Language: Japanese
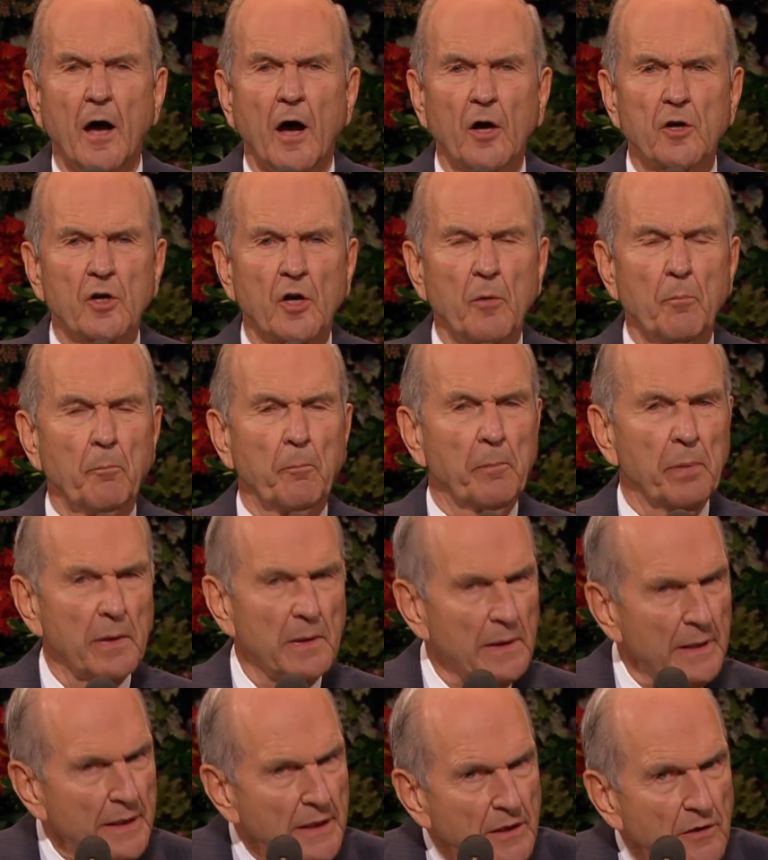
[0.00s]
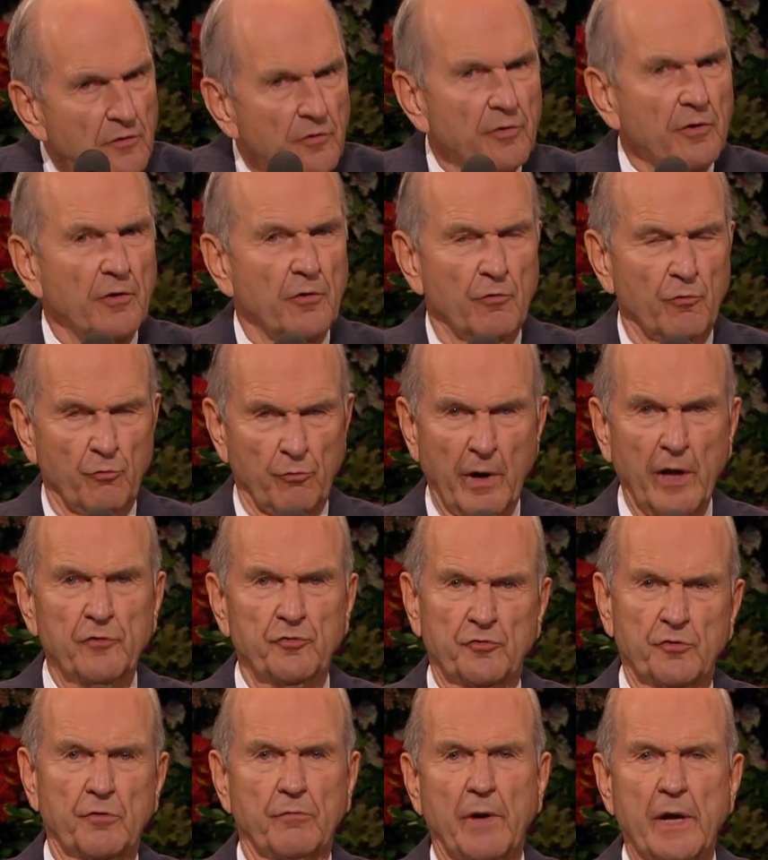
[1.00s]
このため
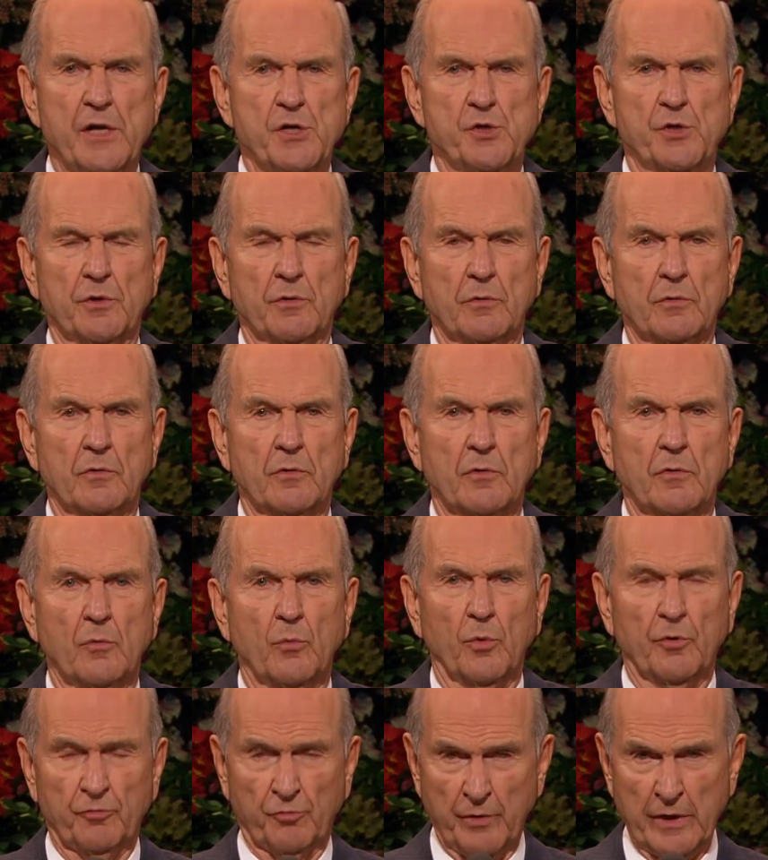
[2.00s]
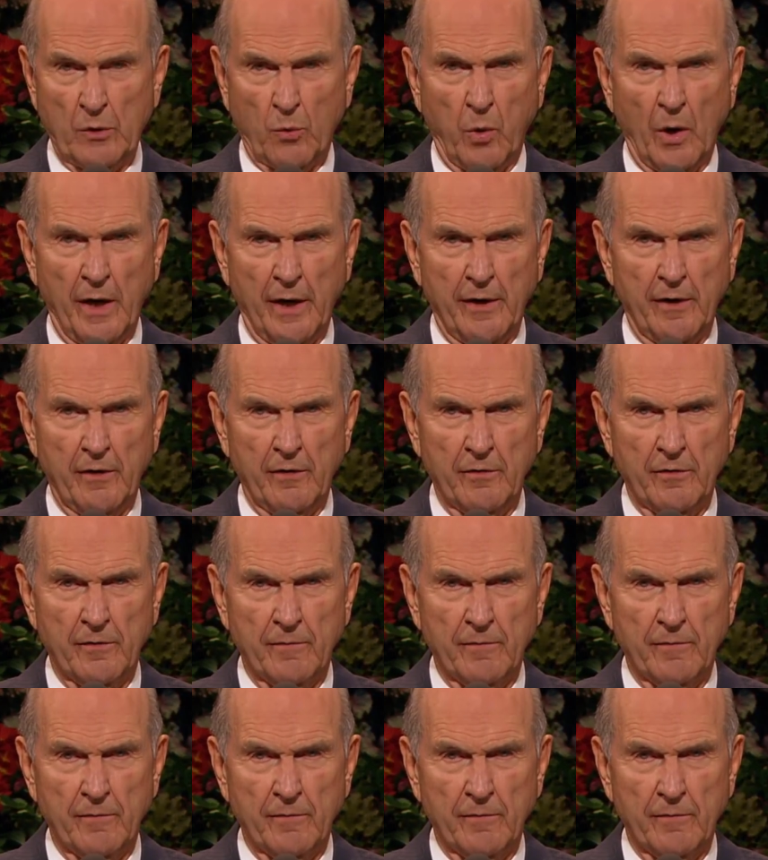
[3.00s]
完全な回復が必要でした